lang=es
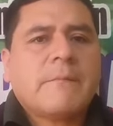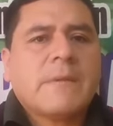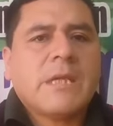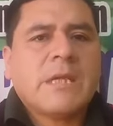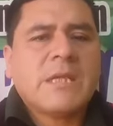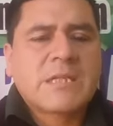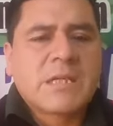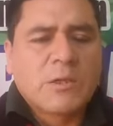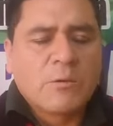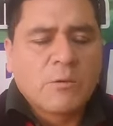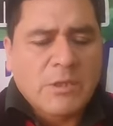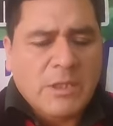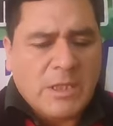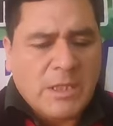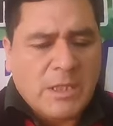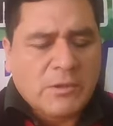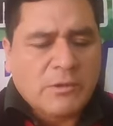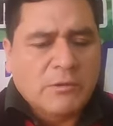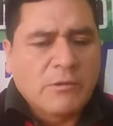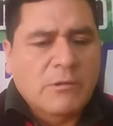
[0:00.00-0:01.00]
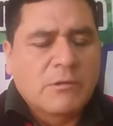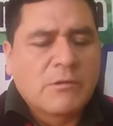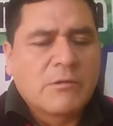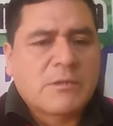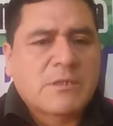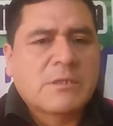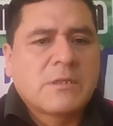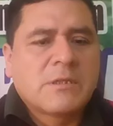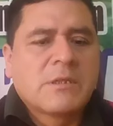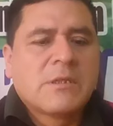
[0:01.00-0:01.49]
y saludar a todos
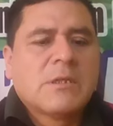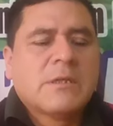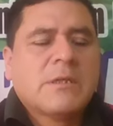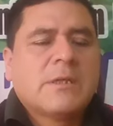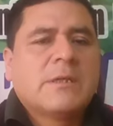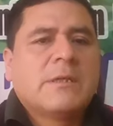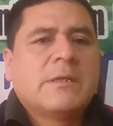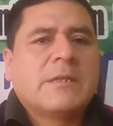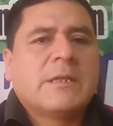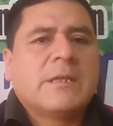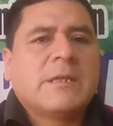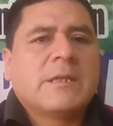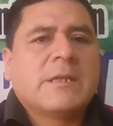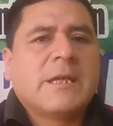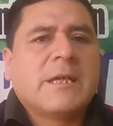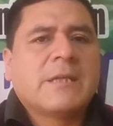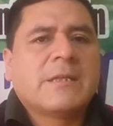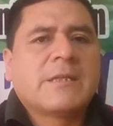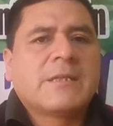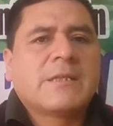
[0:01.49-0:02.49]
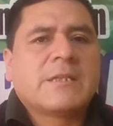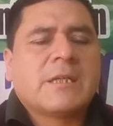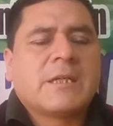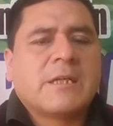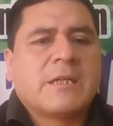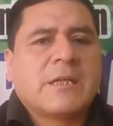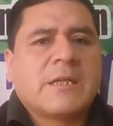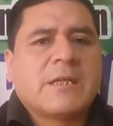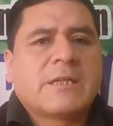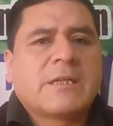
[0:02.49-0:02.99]
los dirigentes,
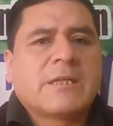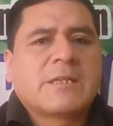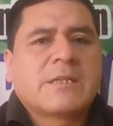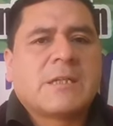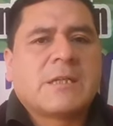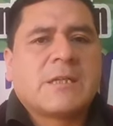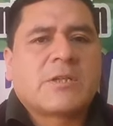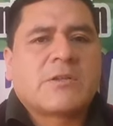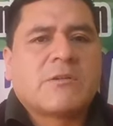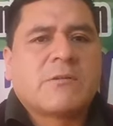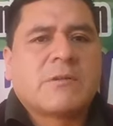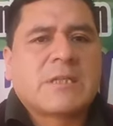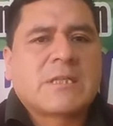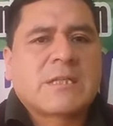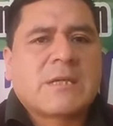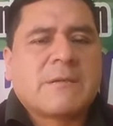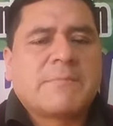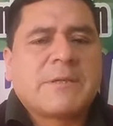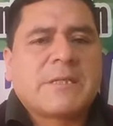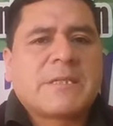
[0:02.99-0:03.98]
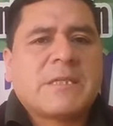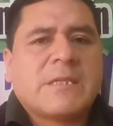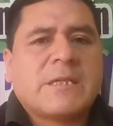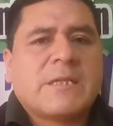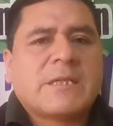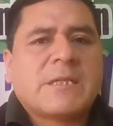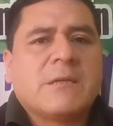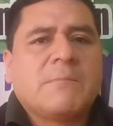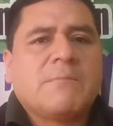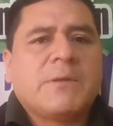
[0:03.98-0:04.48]
dirigentes de las rondas
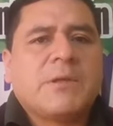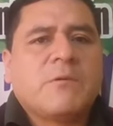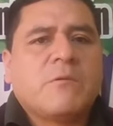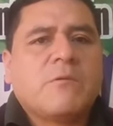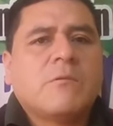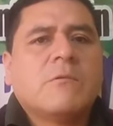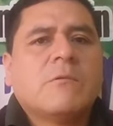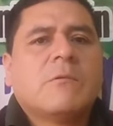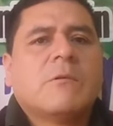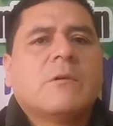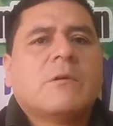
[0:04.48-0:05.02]
campesinas del Perú